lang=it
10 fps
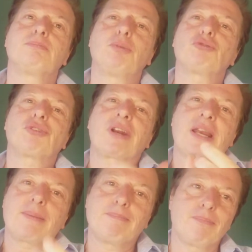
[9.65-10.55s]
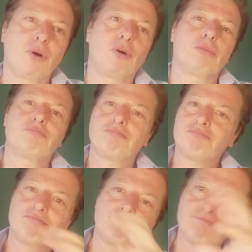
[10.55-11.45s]
potremmo
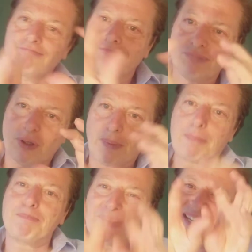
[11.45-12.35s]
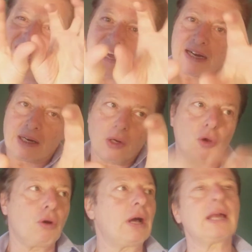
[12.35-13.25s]
insomma,
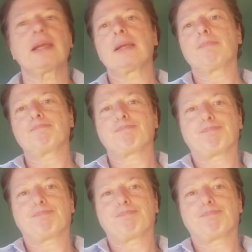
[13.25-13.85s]
applicarlo al